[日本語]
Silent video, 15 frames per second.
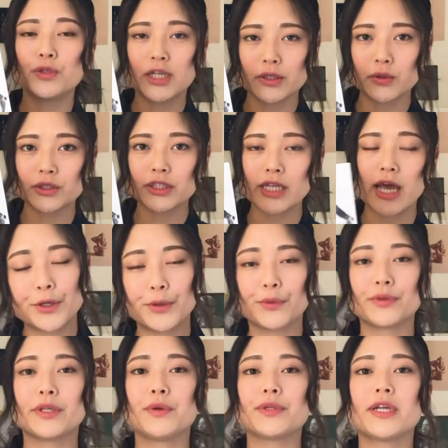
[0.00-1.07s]
札としていろ
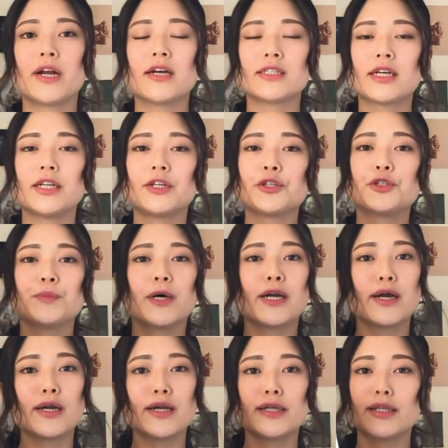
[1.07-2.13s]
んなお寺さんで配
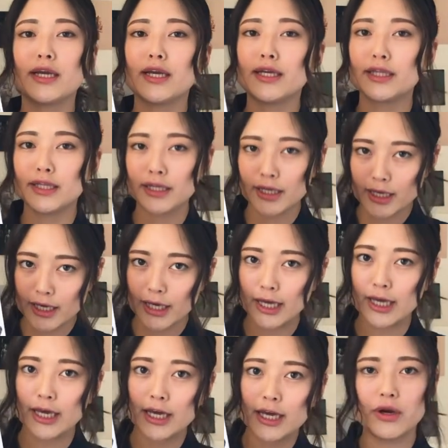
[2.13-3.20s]
られてい
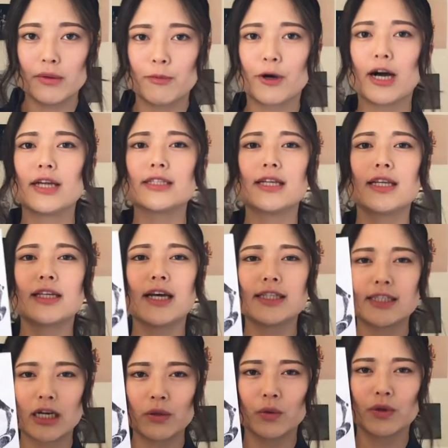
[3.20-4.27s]
てもう元三大師
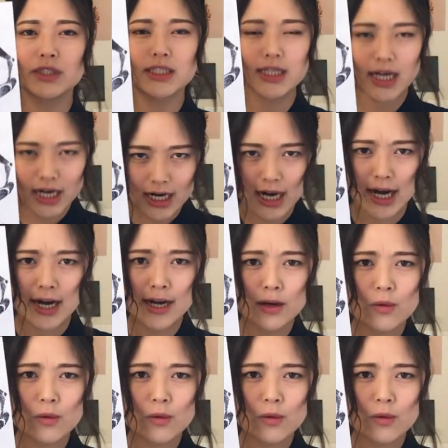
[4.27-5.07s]
さんのお力が